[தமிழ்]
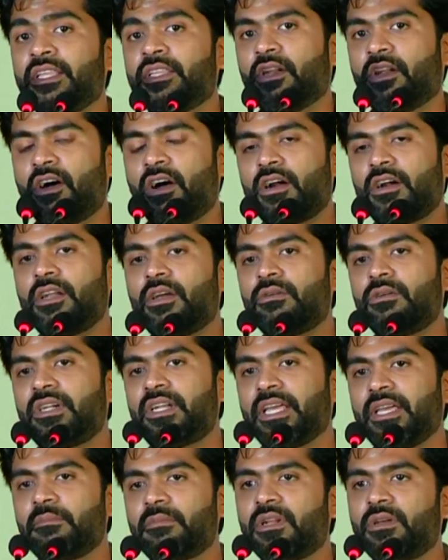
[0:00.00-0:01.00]
இந்த லாக்டவுன்
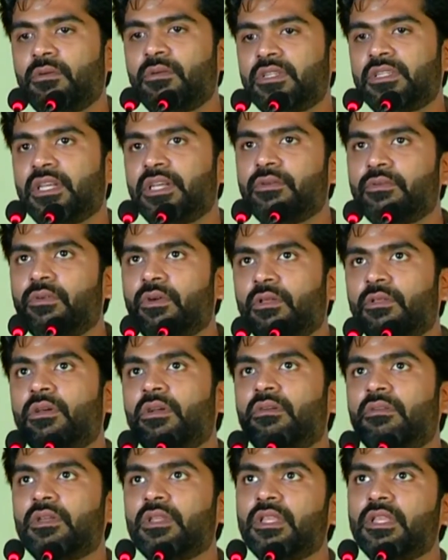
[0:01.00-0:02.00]
டைமில் ஒருத்தர் இவ்வளோ
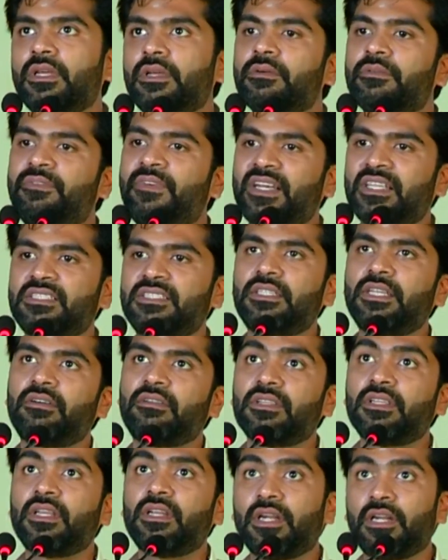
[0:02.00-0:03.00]
தூரம் வந்து
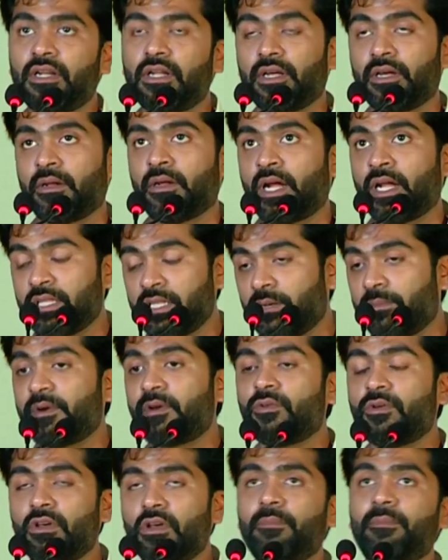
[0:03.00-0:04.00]
ஃபாஸ்ட்டாக வந்து ரெண்டு
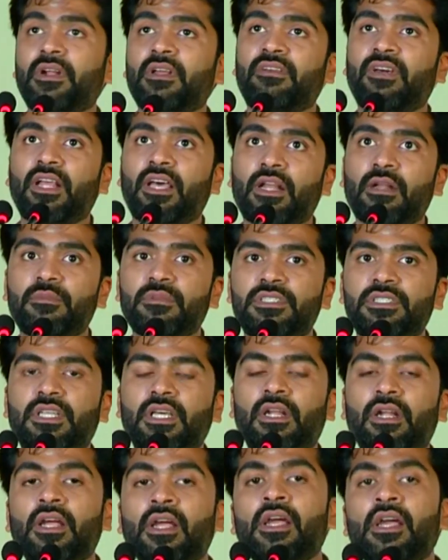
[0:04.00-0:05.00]
அதுக்கப்புறம் இன்னொரு படம் வர
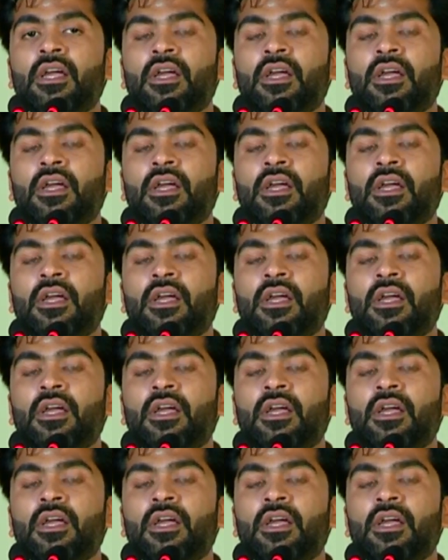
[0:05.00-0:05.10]
ஆரம்பிச்சிட்டார்